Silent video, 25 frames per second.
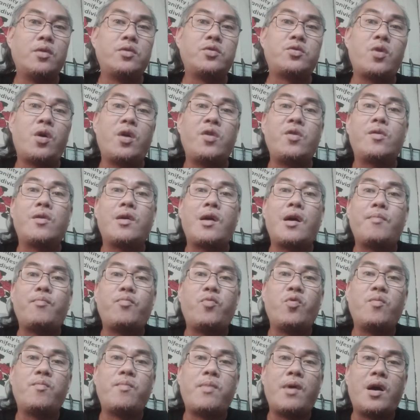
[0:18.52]
So ano nga
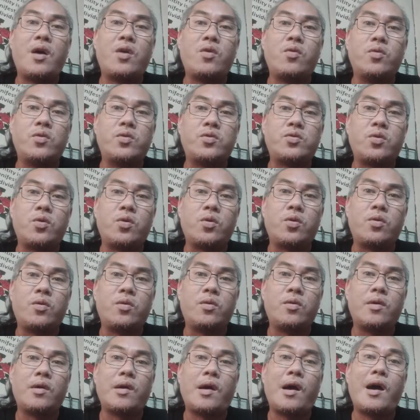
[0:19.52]
po ba ang usog?
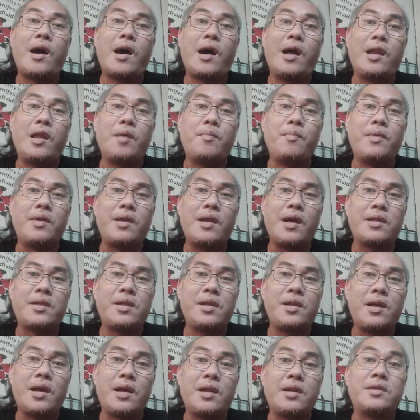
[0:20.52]
Ang alamin
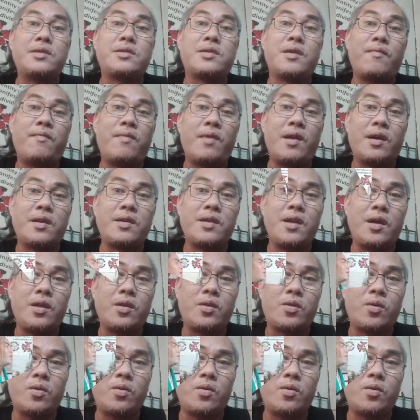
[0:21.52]
natin yan sa vlog na ito.